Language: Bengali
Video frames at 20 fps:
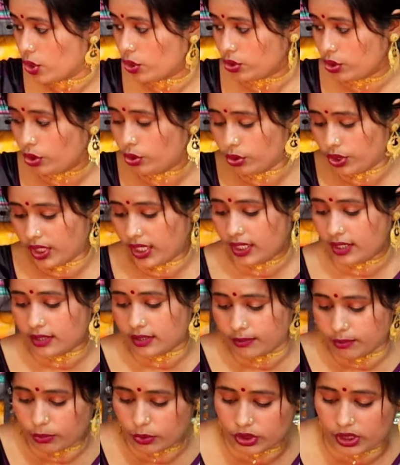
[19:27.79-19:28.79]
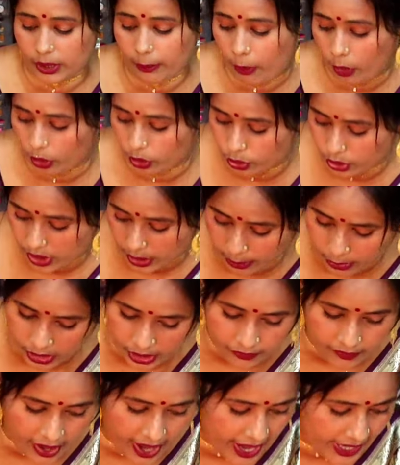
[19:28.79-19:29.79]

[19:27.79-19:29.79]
ছোট গুটির মধ্যে বড় গুটির মধ্যে